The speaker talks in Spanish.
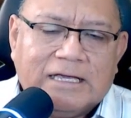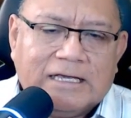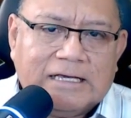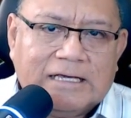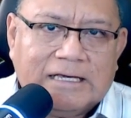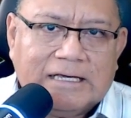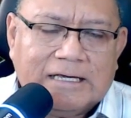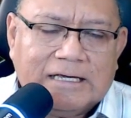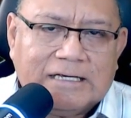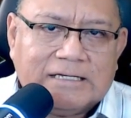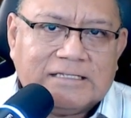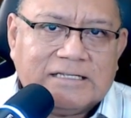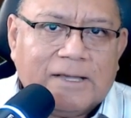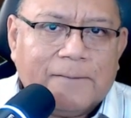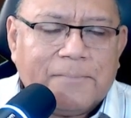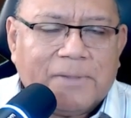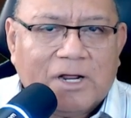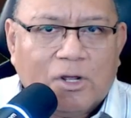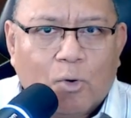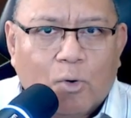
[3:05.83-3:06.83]
y
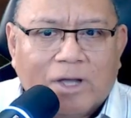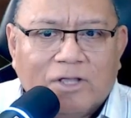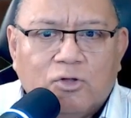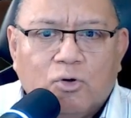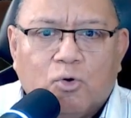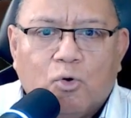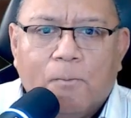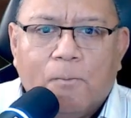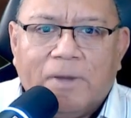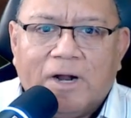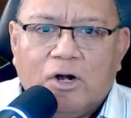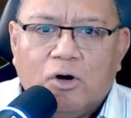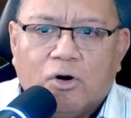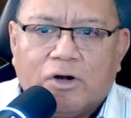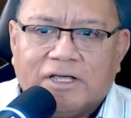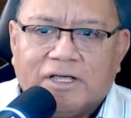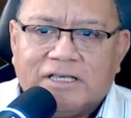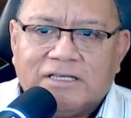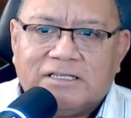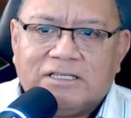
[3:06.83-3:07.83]
siempre y cuando cumplan los
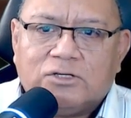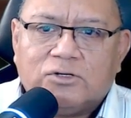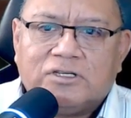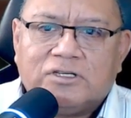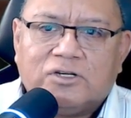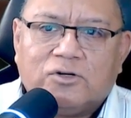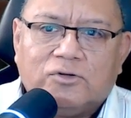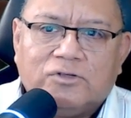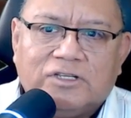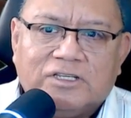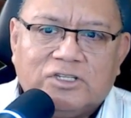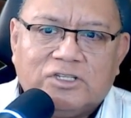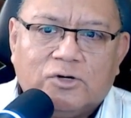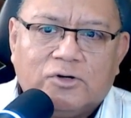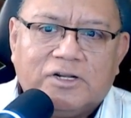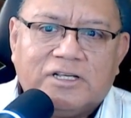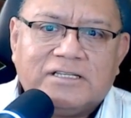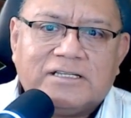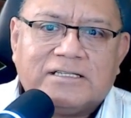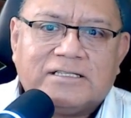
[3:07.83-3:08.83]
requisitos y
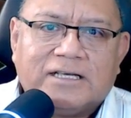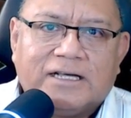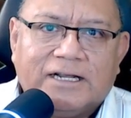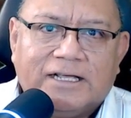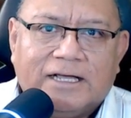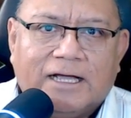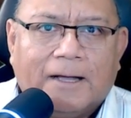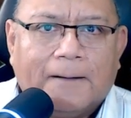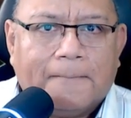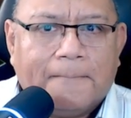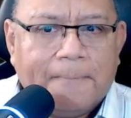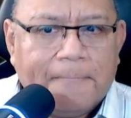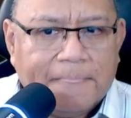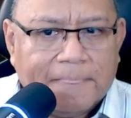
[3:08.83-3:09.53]
condiciones estarían